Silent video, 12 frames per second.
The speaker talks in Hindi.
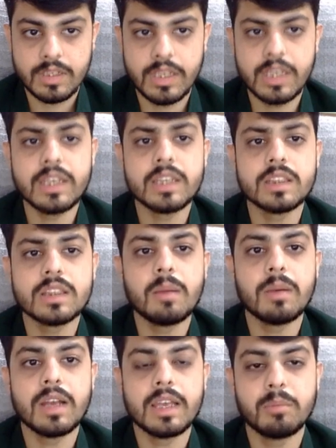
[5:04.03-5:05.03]
एक कितना
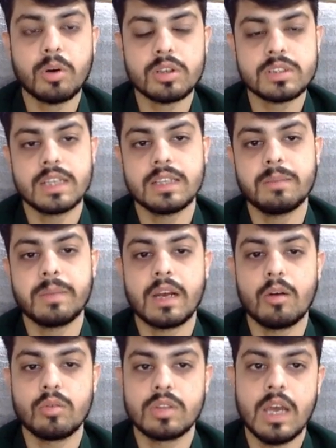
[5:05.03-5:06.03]
बड़ा एक बहुत शानदार
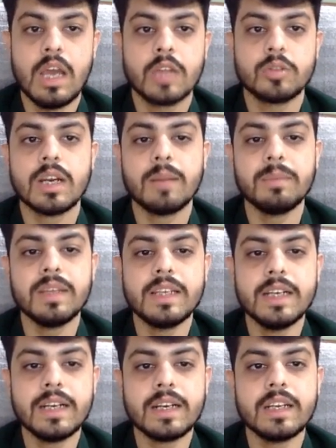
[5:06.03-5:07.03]
ब्रेकआउट दिया तो अगर आपने
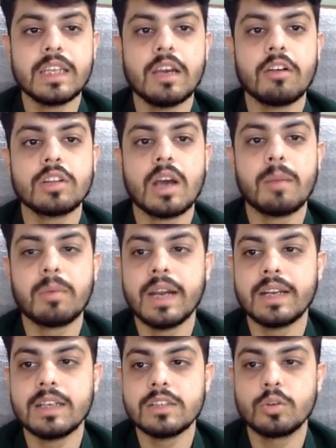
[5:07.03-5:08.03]
ये ट्रेड किया होगा तो आपका
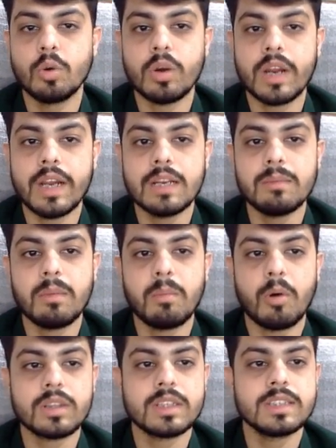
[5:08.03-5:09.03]
एटलीस्ट दो कैंडल में
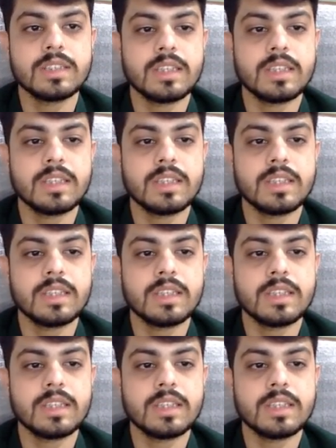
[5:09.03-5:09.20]
बहुत अच्छा